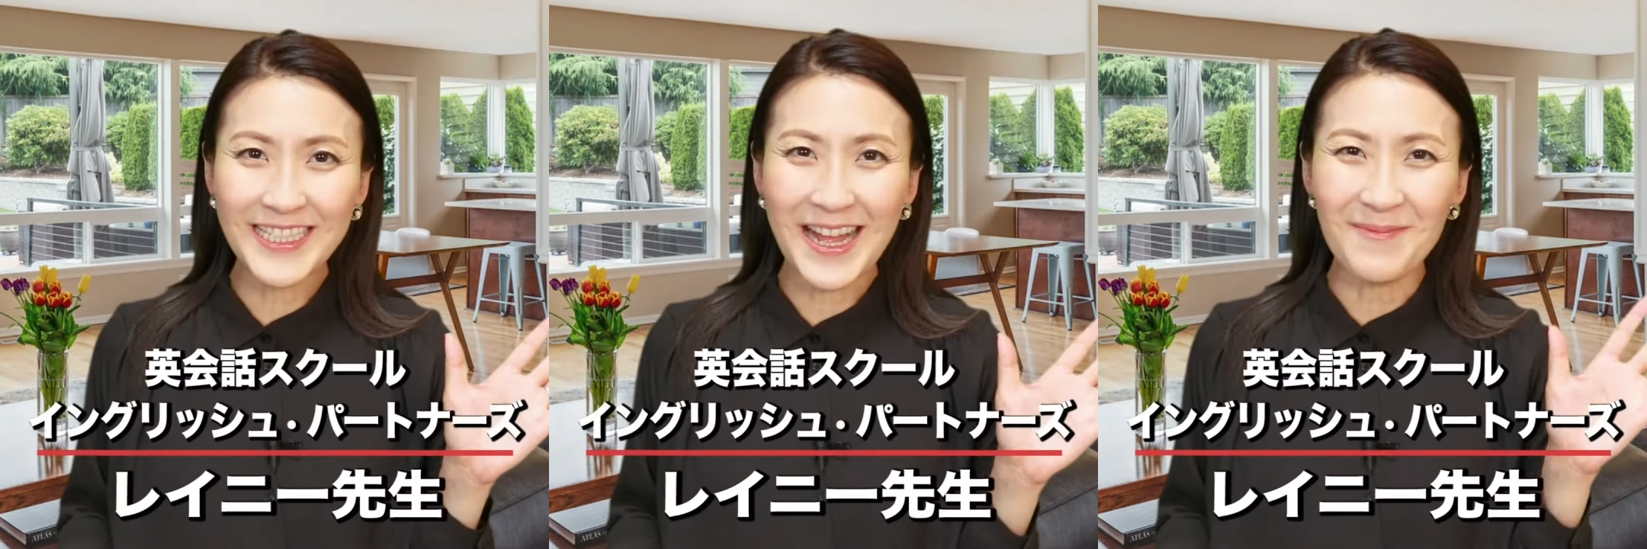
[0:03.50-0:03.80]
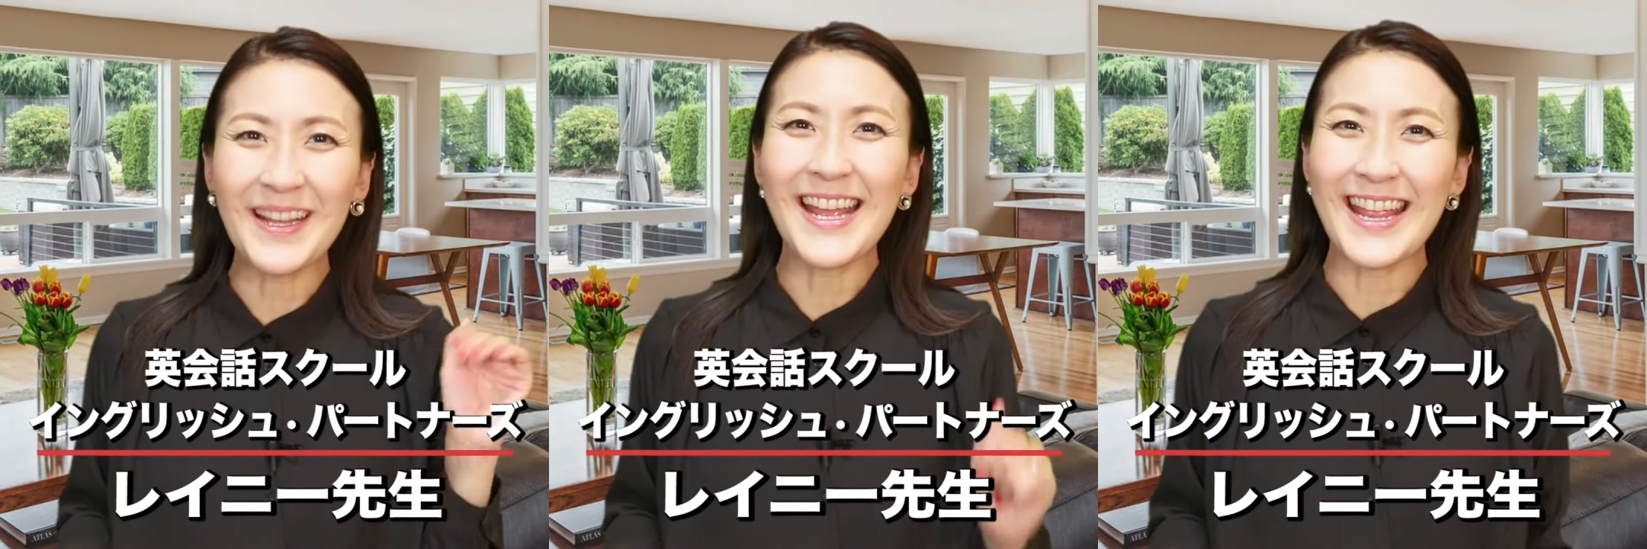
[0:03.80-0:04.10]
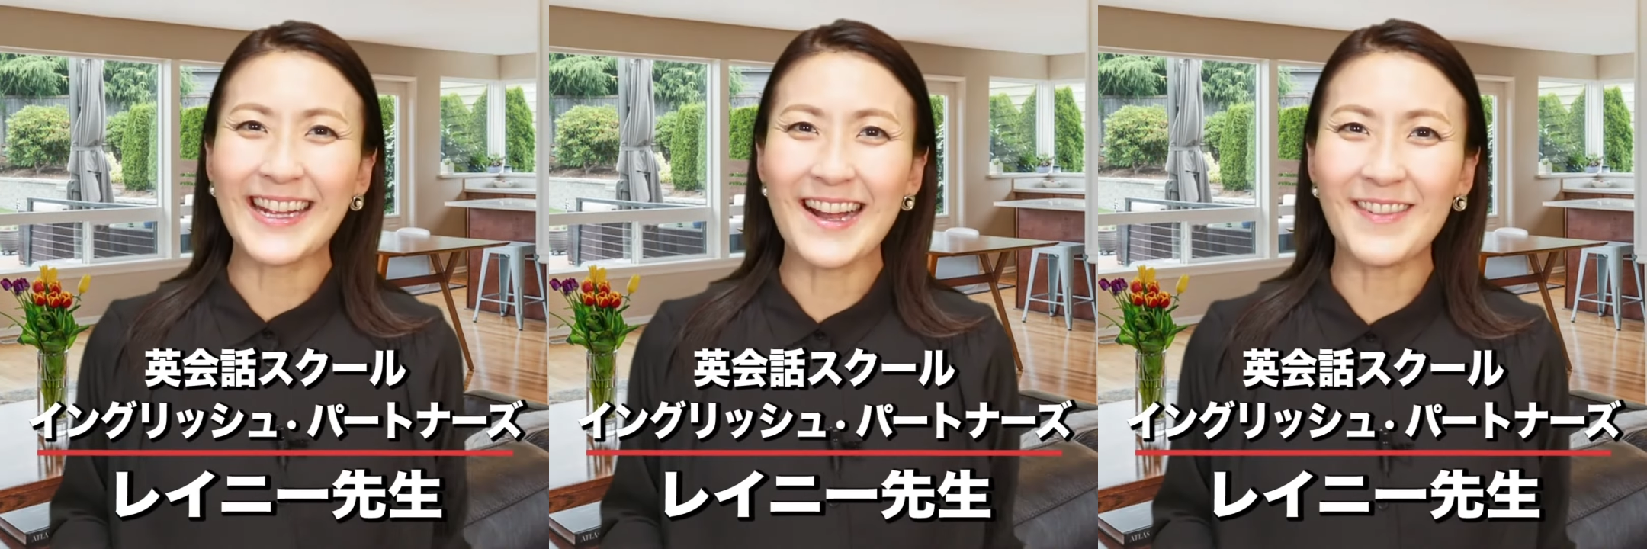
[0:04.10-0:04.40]
what's up?
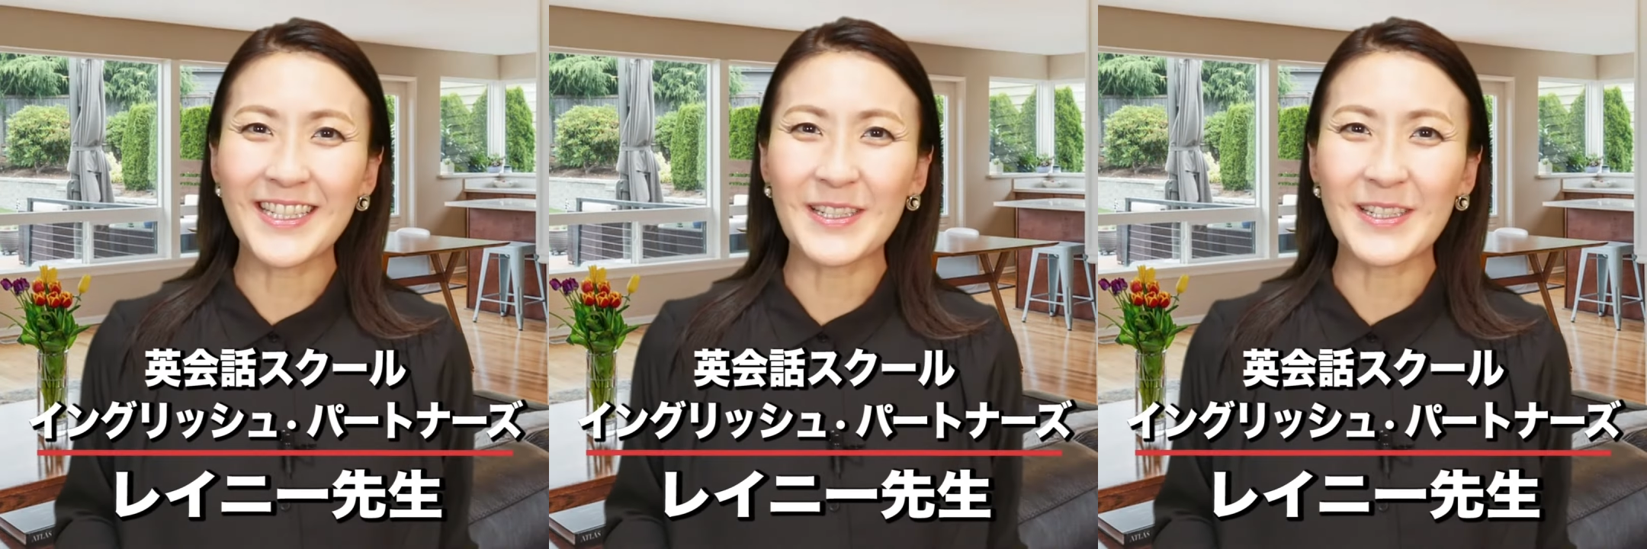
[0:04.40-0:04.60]
英会話